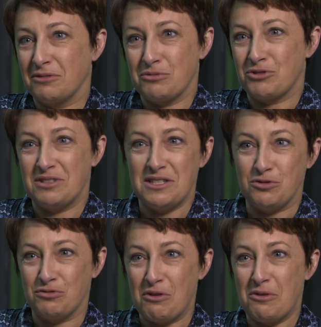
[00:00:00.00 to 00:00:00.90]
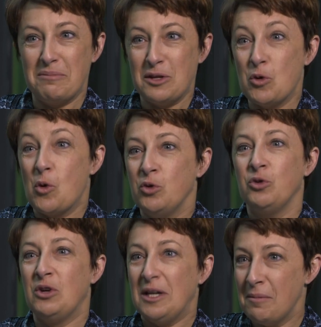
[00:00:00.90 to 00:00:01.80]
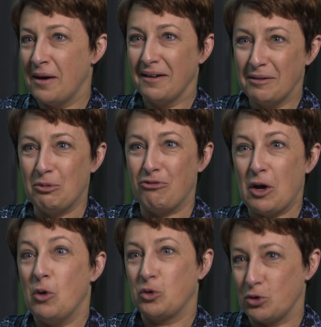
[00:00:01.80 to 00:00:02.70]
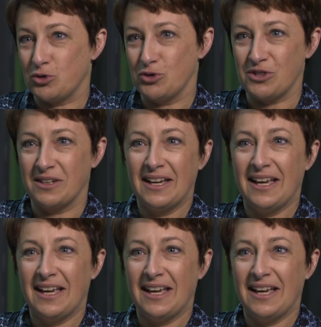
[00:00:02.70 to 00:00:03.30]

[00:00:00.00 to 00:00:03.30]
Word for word: comme je le dis souvent, mes neurones de libre pour faire autre chose.